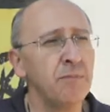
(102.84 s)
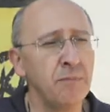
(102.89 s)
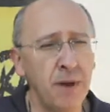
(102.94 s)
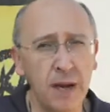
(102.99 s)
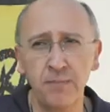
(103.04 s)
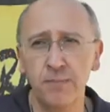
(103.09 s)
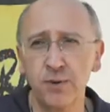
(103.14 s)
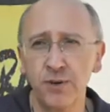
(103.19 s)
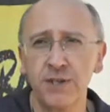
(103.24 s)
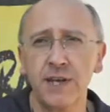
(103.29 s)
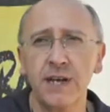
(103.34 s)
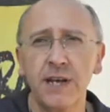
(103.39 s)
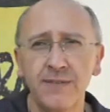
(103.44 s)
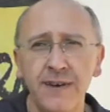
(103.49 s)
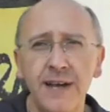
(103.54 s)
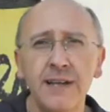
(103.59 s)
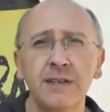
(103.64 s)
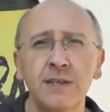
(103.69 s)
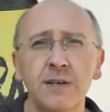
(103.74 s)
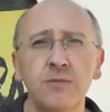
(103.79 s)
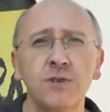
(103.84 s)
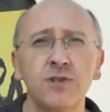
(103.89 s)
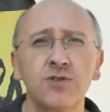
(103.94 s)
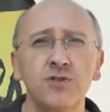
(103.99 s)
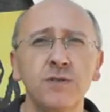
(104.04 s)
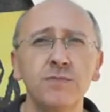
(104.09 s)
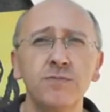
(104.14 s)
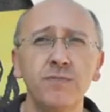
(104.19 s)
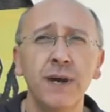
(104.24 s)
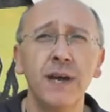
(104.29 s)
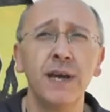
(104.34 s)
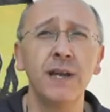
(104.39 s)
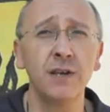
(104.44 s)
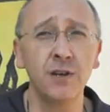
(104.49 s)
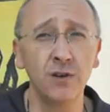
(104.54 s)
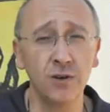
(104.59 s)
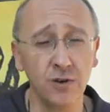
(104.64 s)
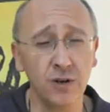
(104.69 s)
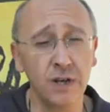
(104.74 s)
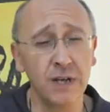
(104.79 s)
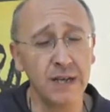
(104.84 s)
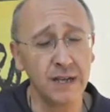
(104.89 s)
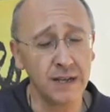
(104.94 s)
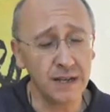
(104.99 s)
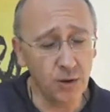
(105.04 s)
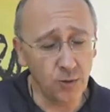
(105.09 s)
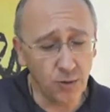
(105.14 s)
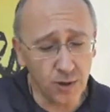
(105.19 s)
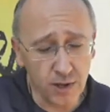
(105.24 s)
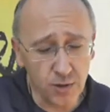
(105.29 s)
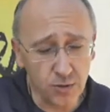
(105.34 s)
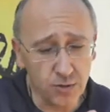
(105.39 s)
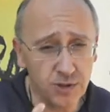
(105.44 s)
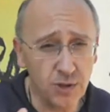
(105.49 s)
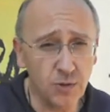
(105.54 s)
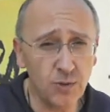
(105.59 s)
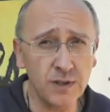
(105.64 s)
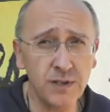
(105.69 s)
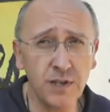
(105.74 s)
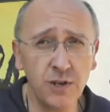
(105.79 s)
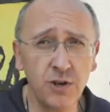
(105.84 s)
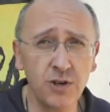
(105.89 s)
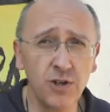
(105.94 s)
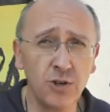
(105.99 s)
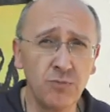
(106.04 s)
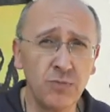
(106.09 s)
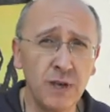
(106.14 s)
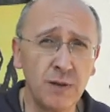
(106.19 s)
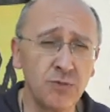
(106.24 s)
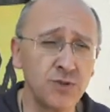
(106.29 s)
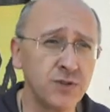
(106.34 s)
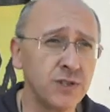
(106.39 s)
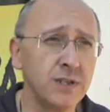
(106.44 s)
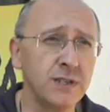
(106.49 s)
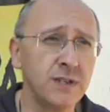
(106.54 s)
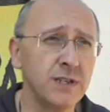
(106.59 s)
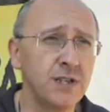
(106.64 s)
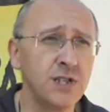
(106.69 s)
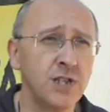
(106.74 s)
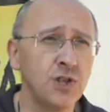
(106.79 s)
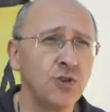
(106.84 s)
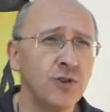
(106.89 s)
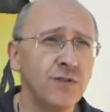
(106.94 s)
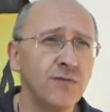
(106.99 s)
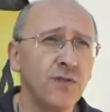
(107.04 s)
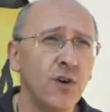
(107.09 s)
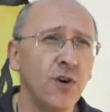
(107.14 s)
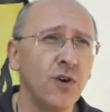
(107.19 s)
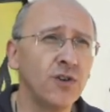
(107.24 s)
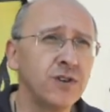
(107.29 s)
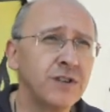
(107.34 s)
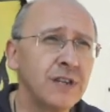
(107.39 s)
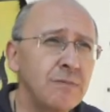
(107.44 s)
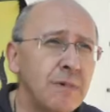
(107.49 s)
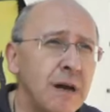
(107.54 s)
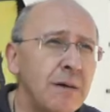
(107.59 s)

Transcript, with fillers: per portare avanti questo impegno nel quale tutti quanti noi dobbiamo sentirci coinvolti,